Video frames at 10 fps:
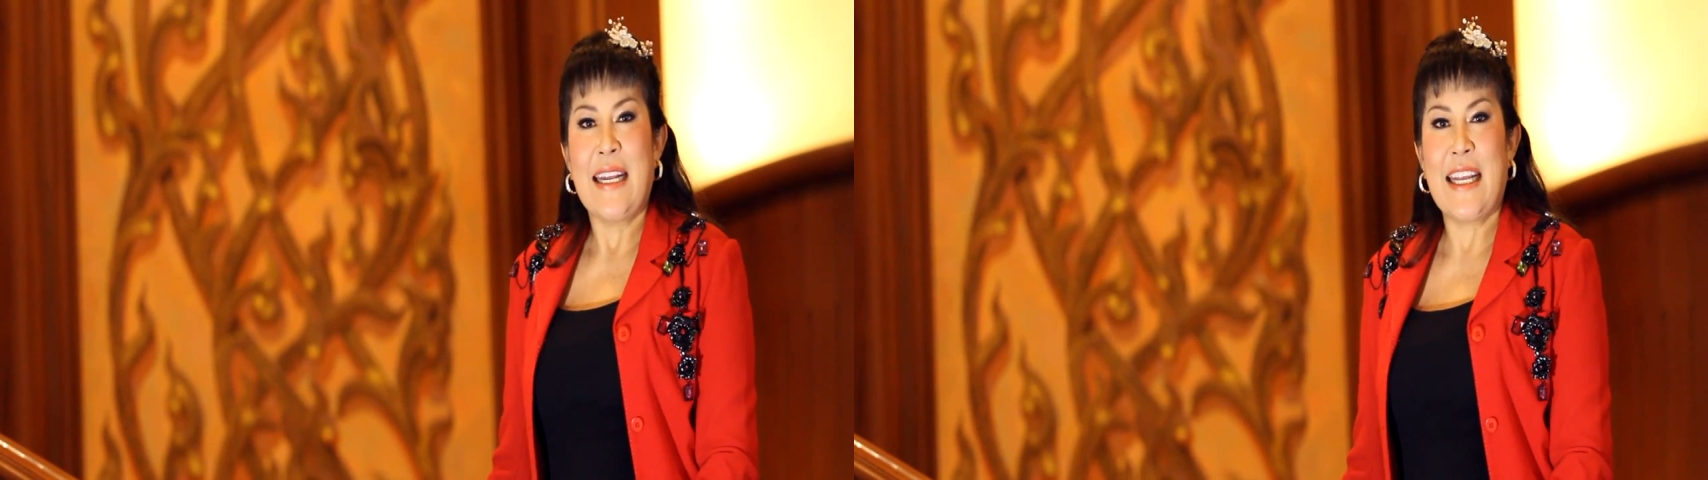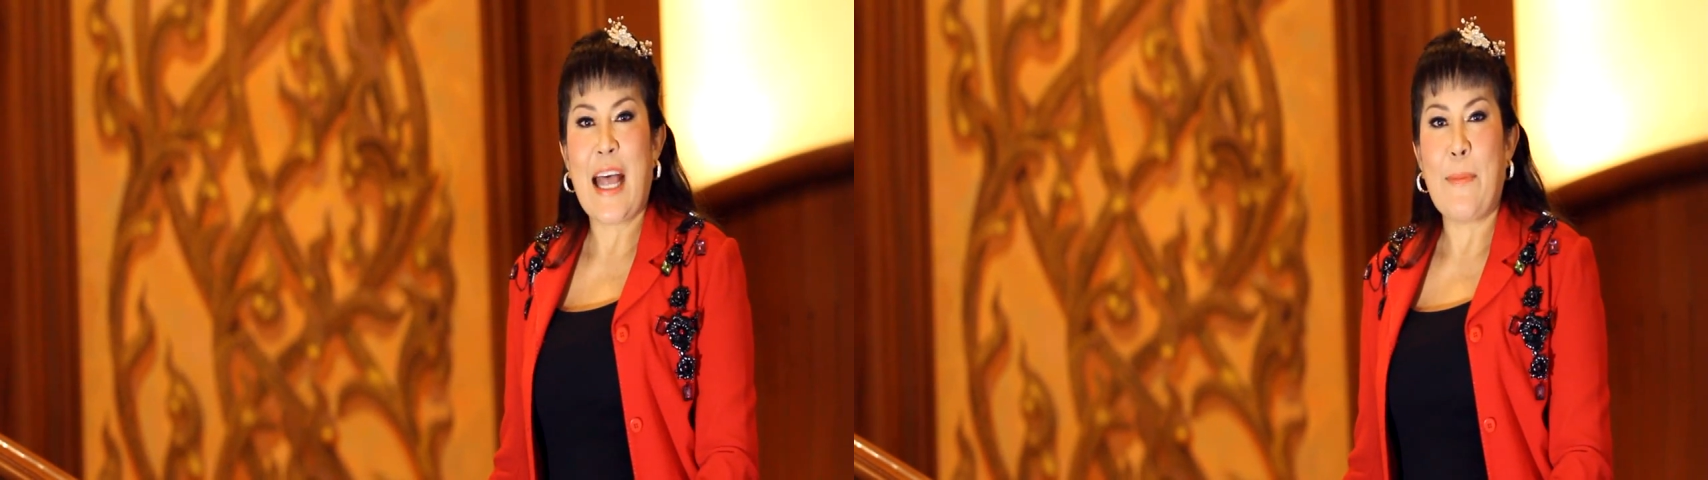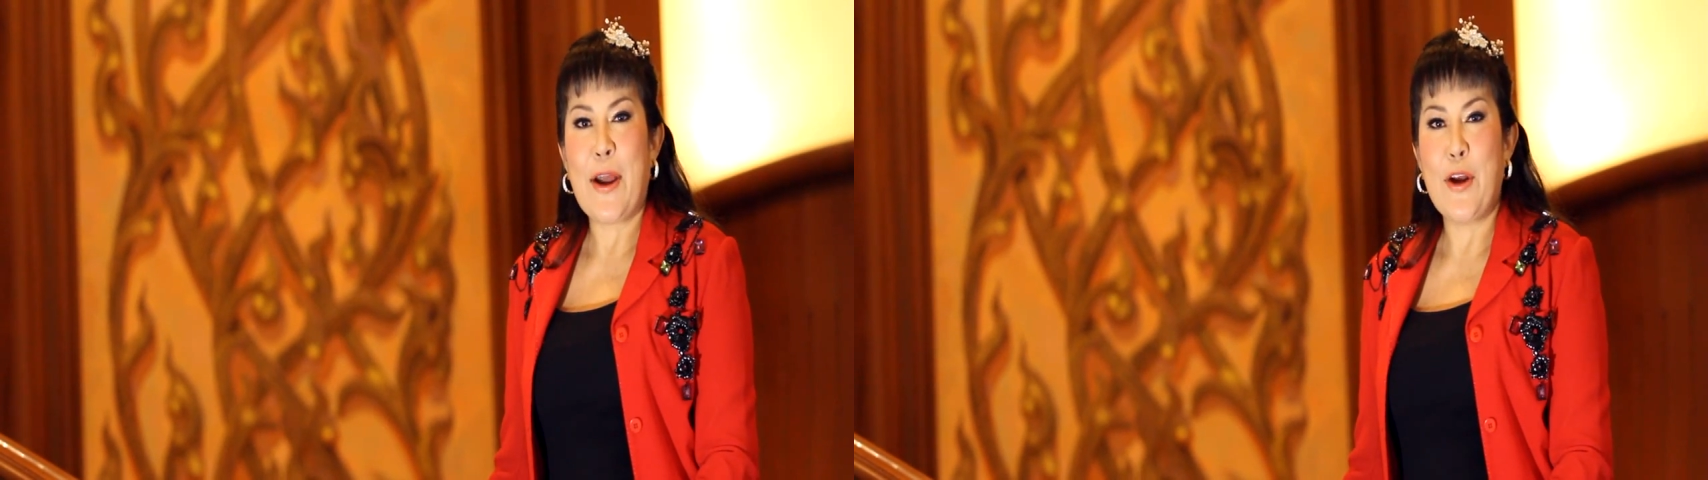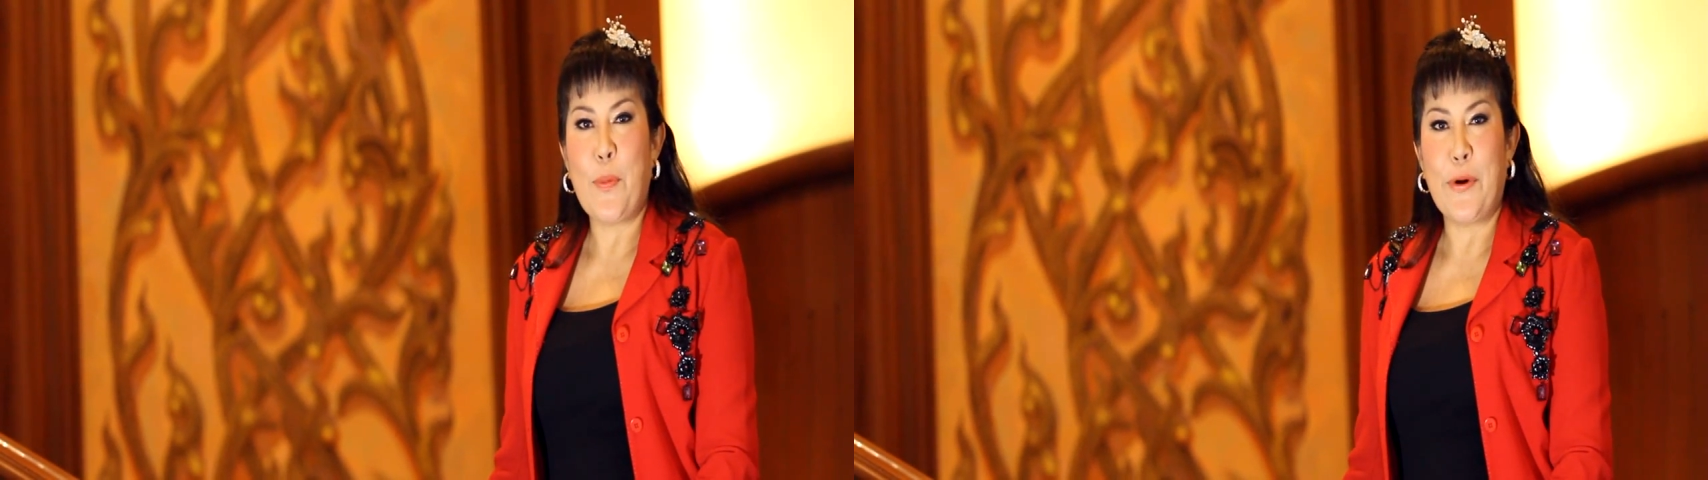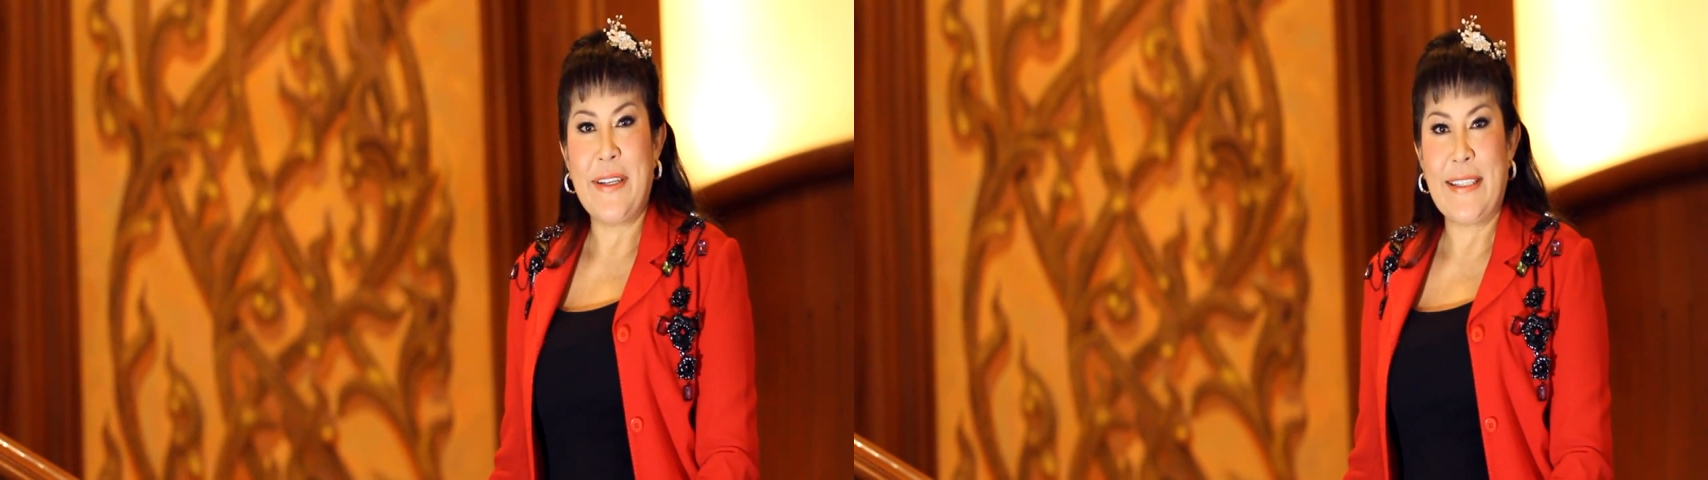ที่ทำให้น
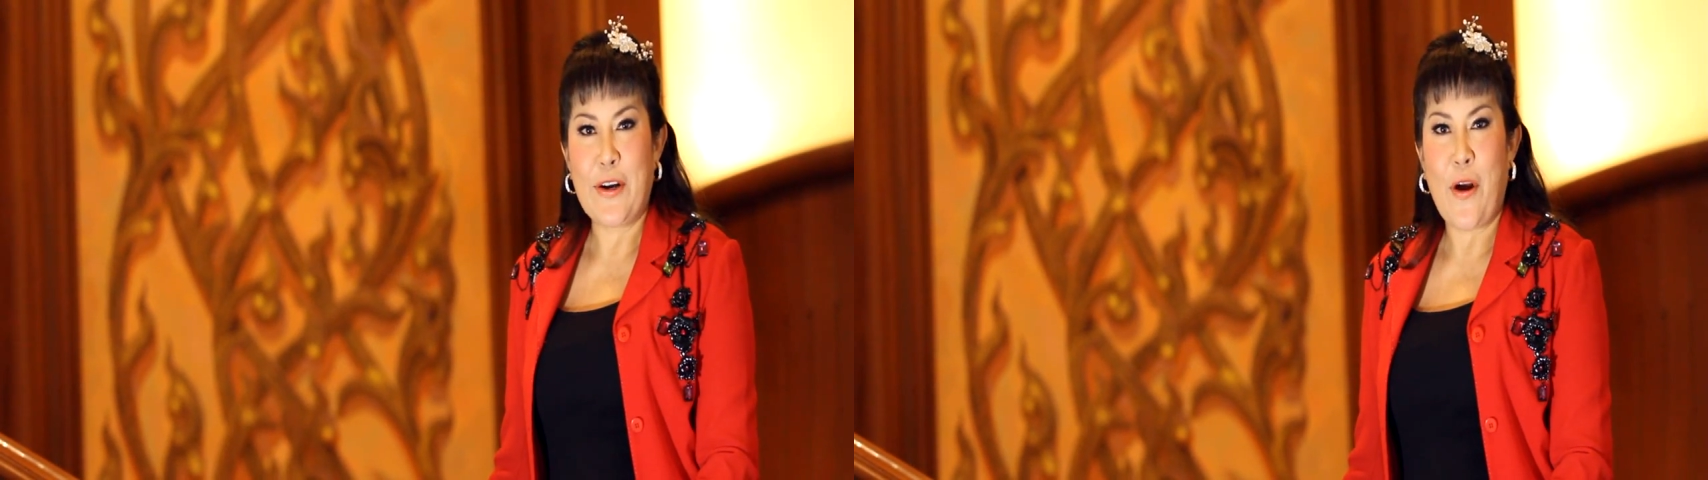บุรีสิน